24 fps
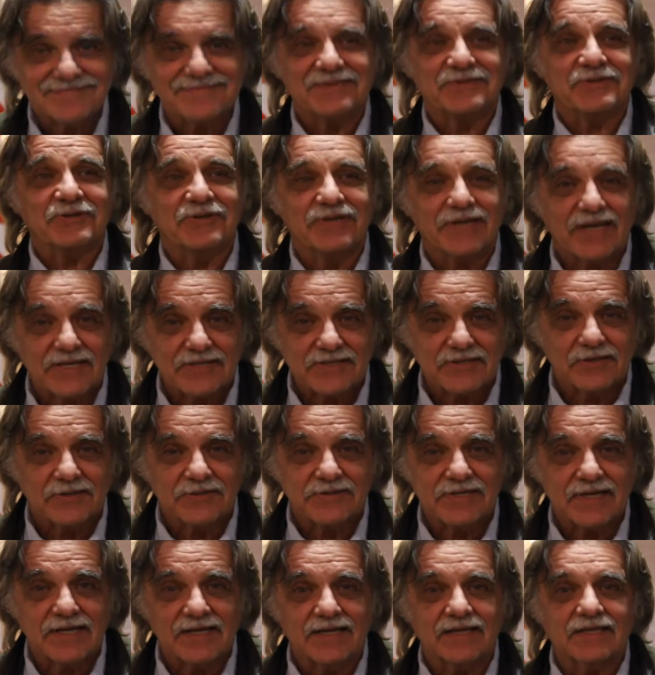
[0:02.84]
Soy Horacio
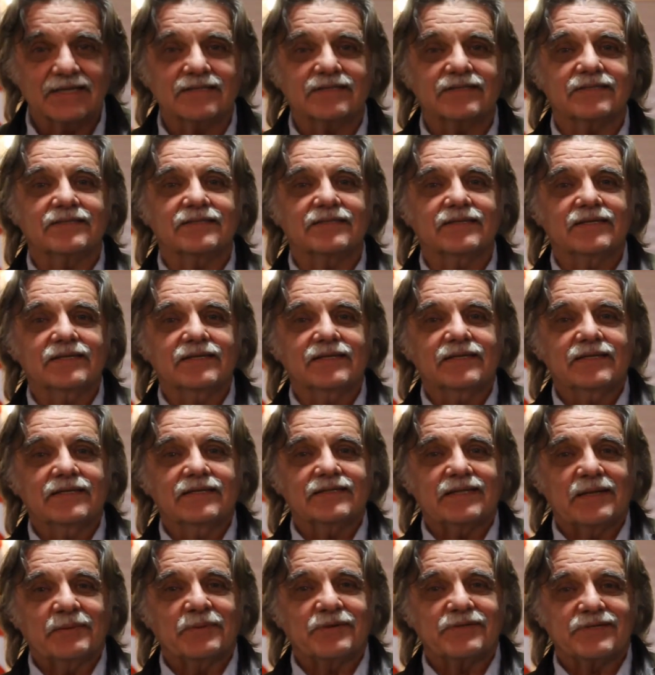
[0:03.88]
González,
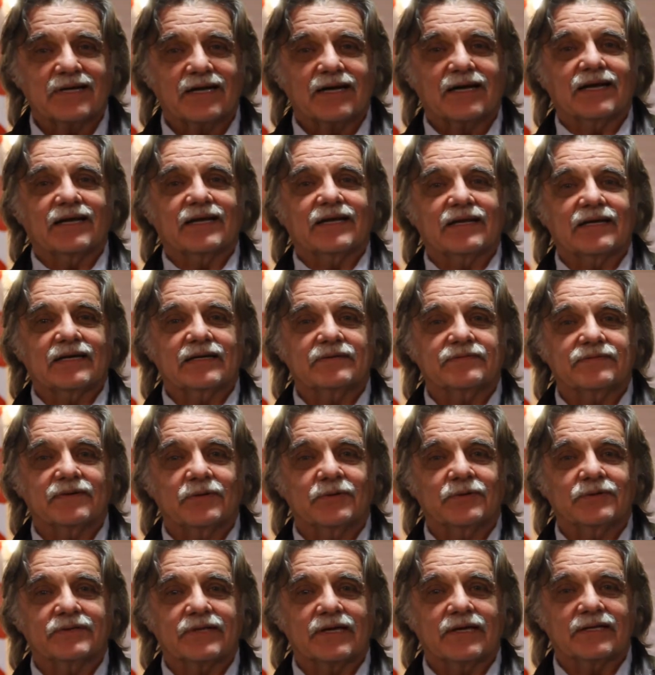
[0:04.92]
estamos acá en la
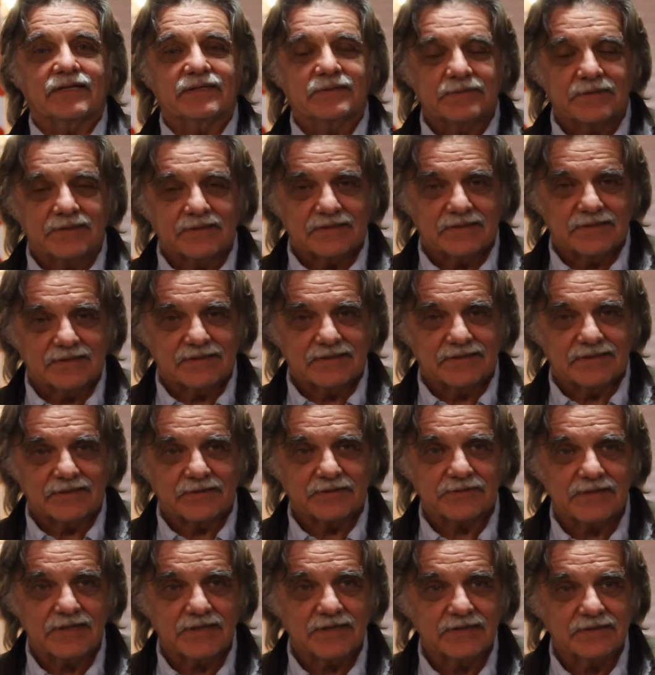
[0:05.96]
Facultad Libre de
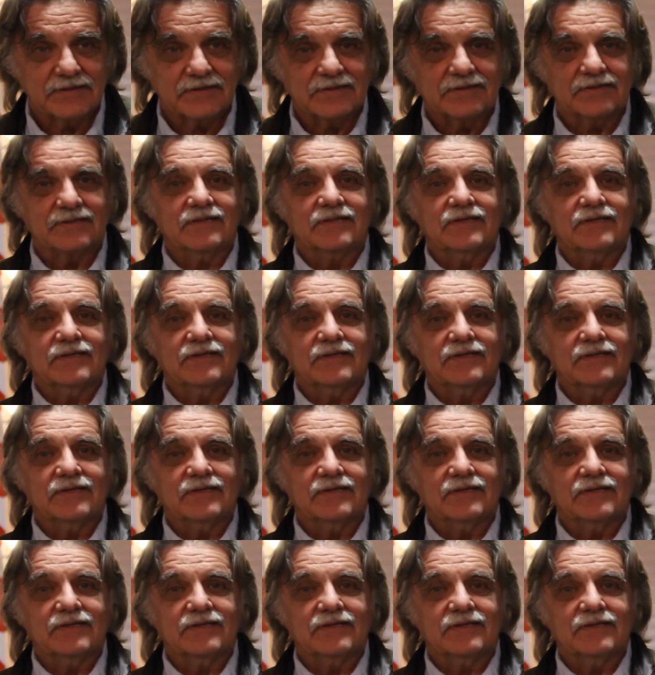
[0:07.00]
Rosario,